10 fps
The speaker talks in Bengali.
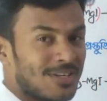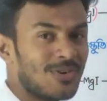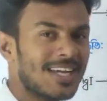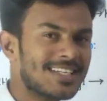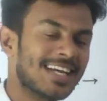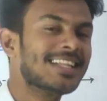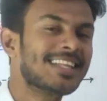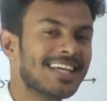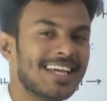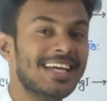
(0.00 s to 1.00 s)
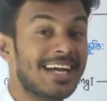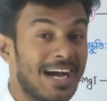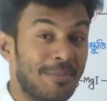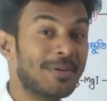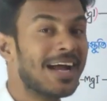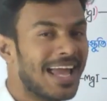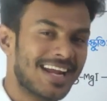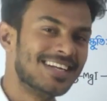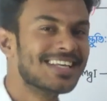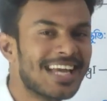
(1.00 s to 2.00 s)
আসলে সেখান থেকে আমরা
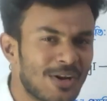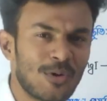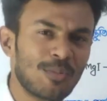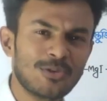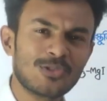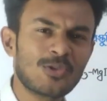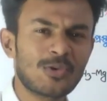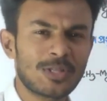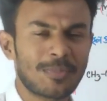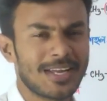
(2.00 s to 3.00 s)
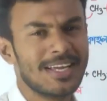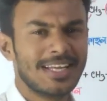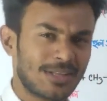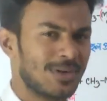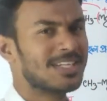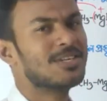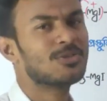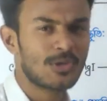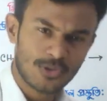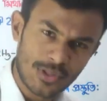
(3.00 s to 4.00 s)
এক ডিগ্রি অ্যালকোহল প্রস্তুত করতে পারি তাহলে সেই
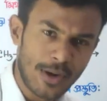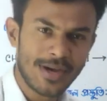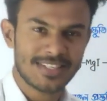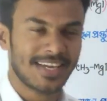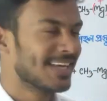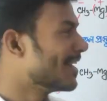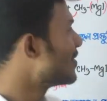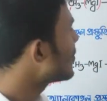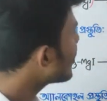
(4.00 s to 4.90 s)
সুযোগ তো দেওয়াই যায় সো